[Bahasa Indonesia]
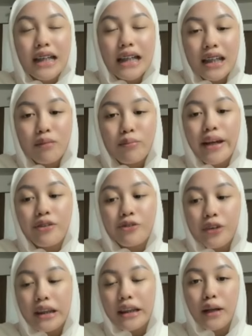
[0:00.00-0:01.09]
jadiin
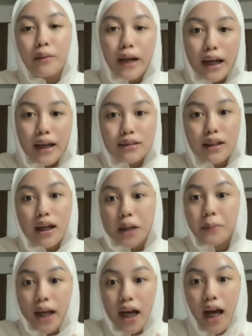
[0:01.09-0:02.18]
benefit dari mereka
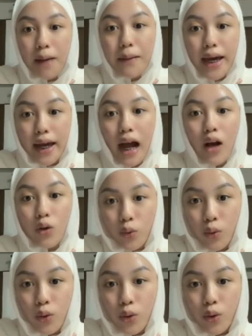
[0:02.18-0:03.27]
sedangkan mereka nggak bayar aku